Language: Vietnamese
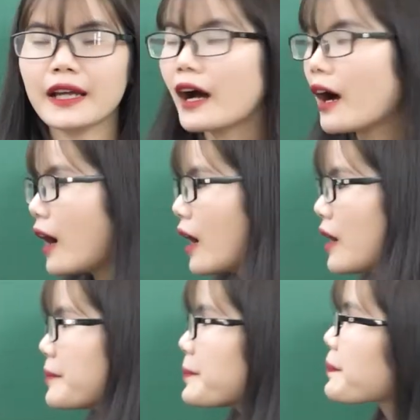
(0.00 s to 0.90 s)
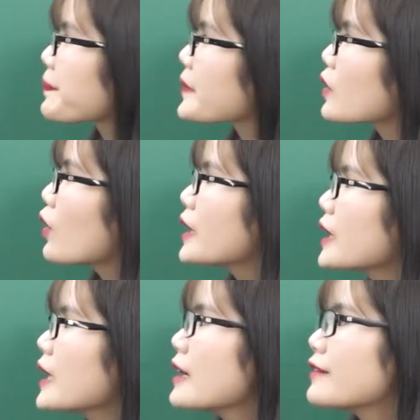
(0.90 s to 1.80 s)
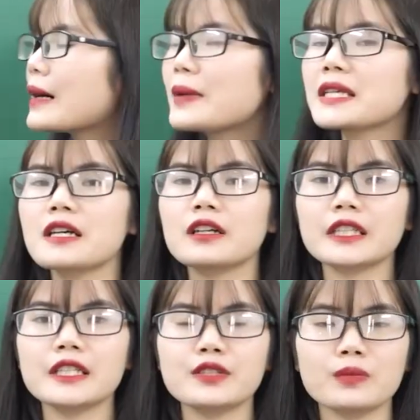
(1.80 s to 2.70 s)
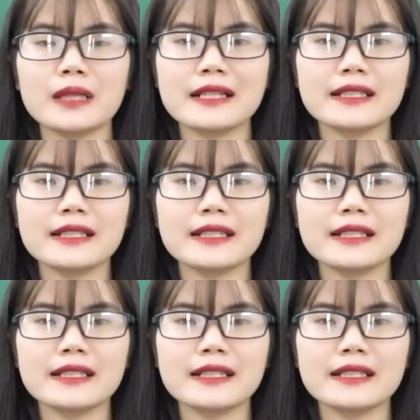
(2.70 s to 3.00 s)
Đó. Rồi, và bây giờ thì chúng ta